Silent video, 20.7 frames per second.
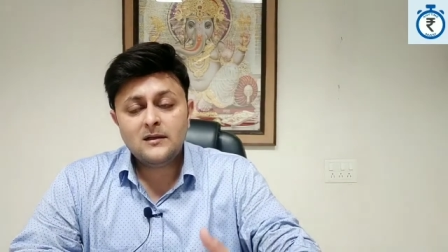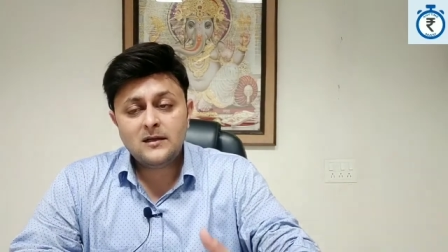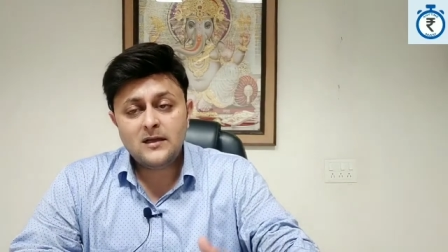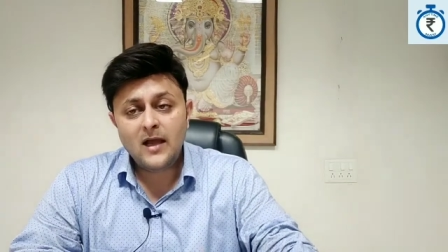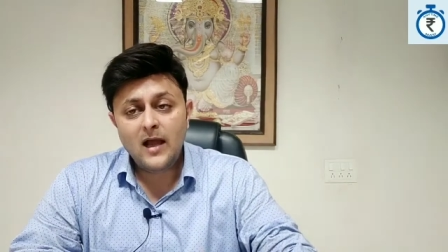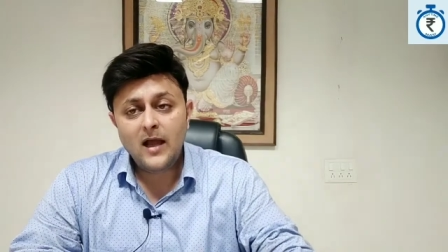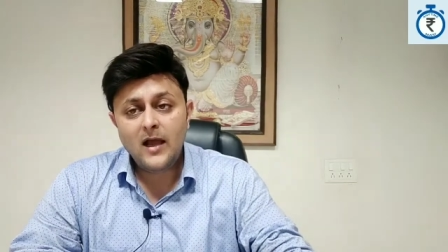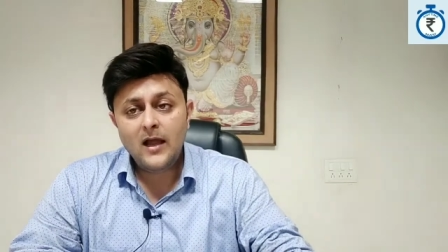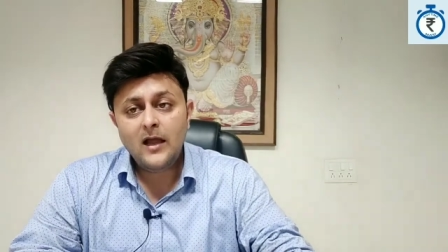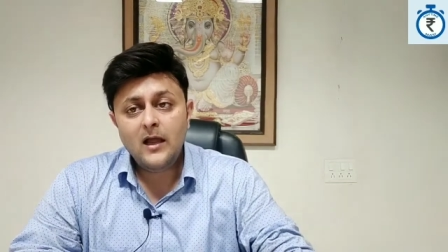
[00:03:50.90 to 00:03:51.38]

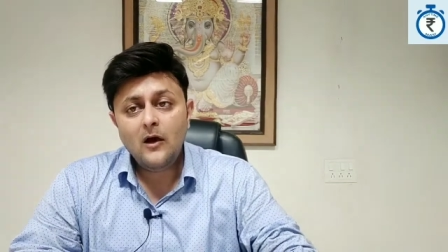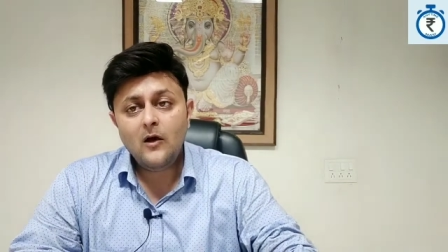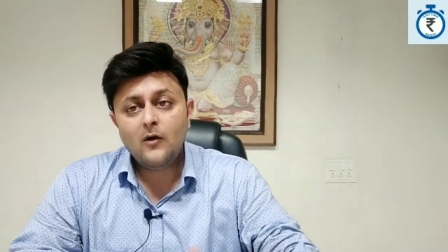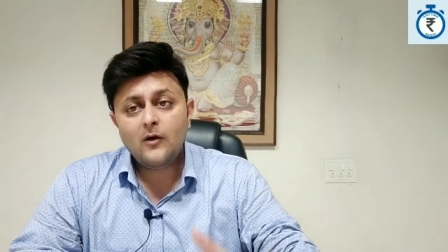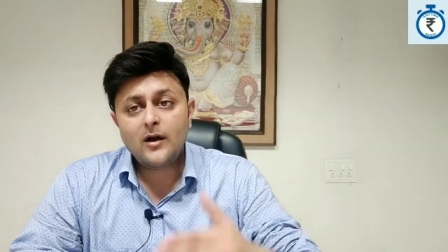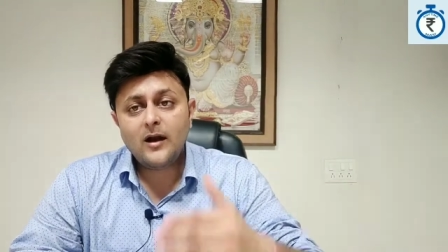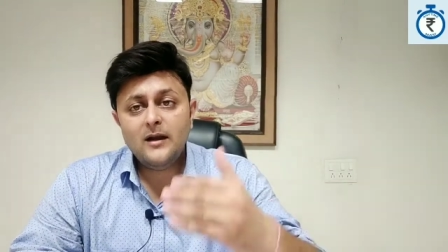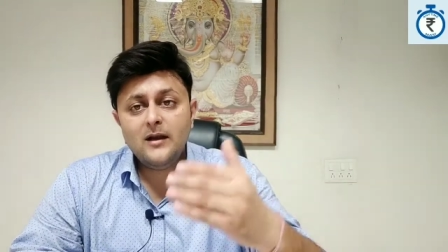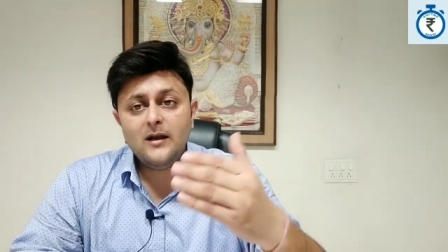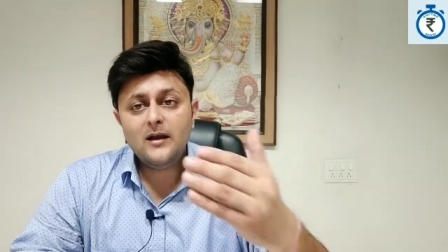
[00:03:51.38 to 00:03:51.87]
क्या है
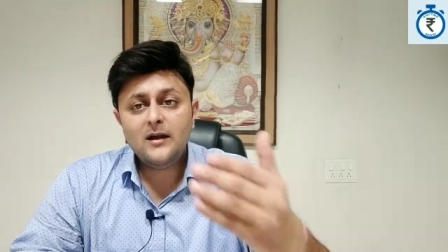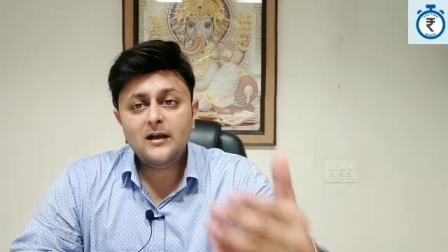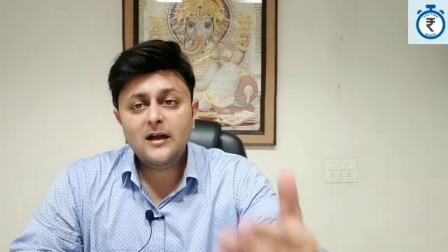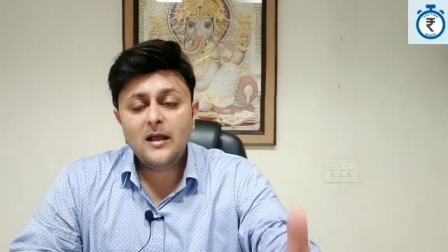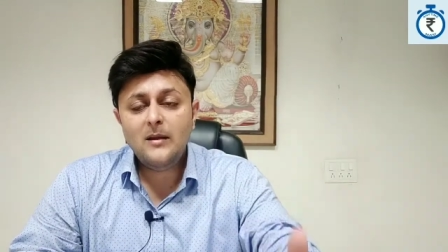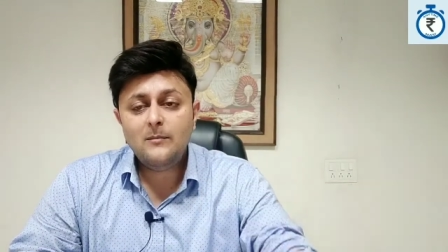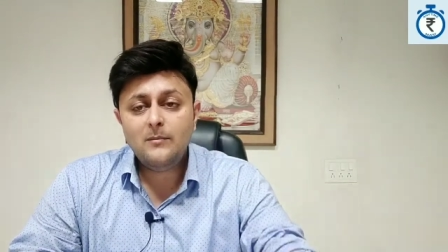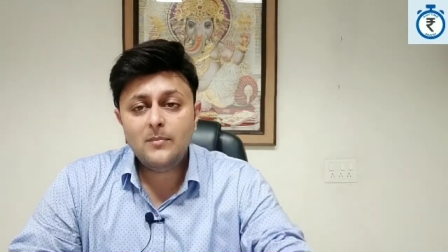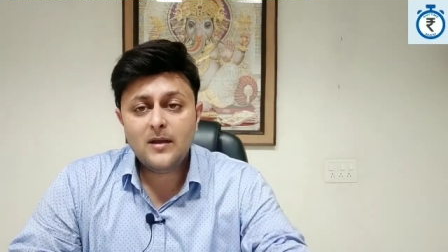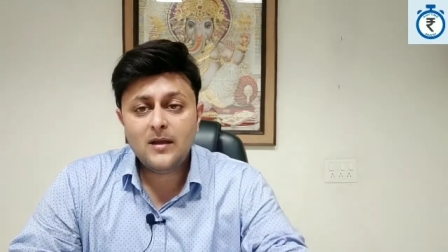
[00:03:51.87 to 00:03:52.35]
और आने वाले
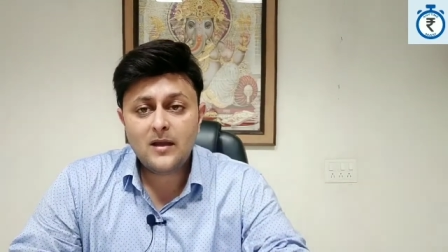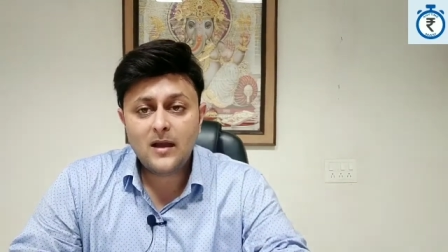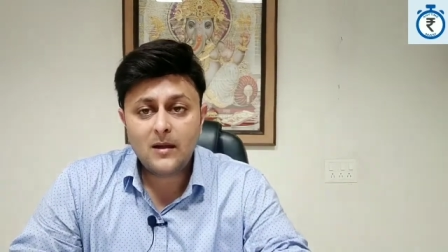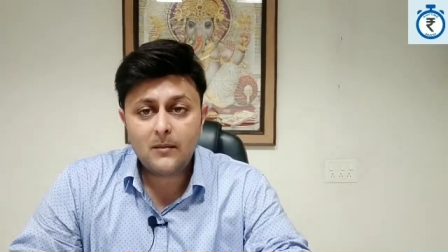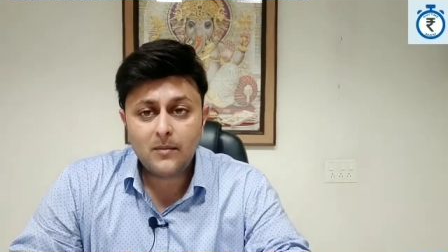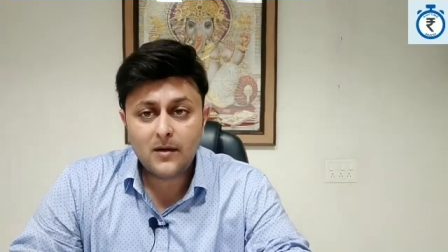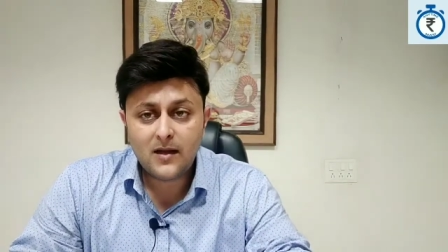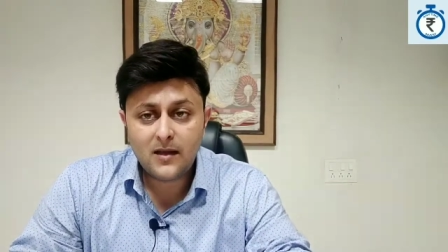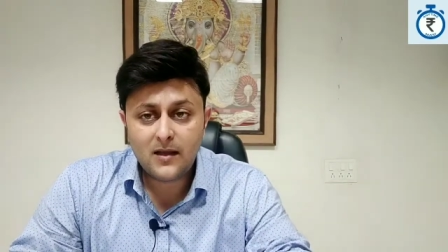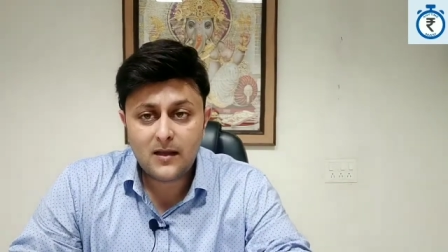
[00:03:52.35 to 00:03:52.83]
टाइम पे क्या
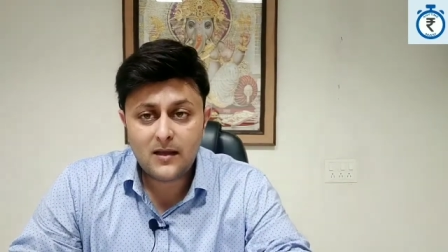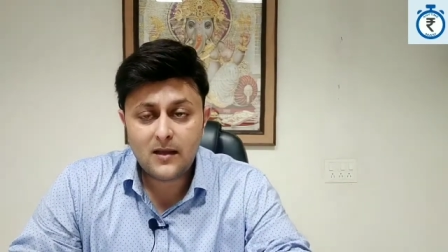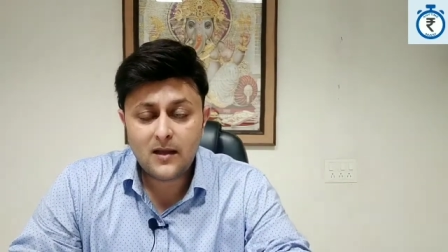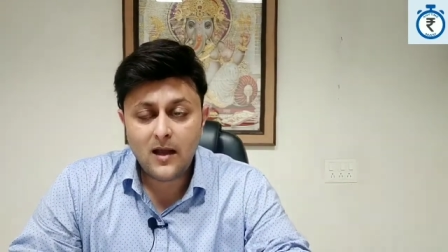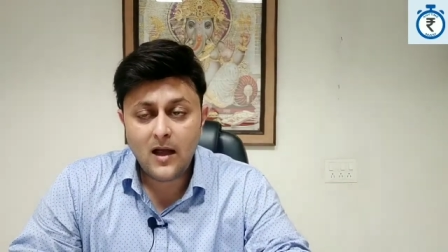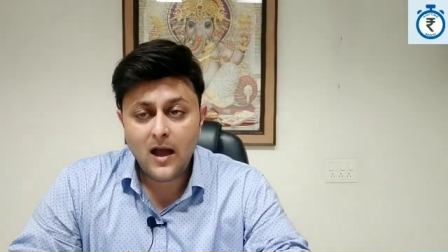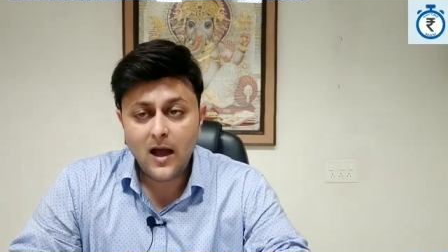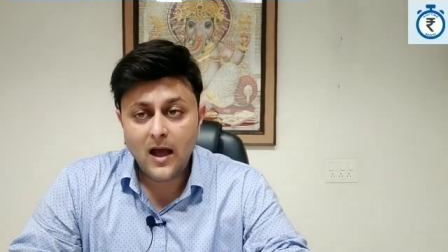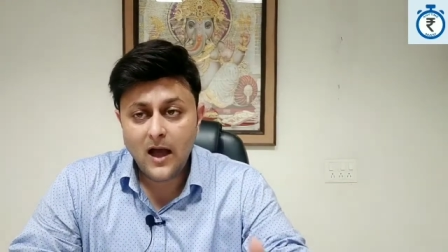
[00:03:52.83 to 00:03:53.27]
बढ़ेगी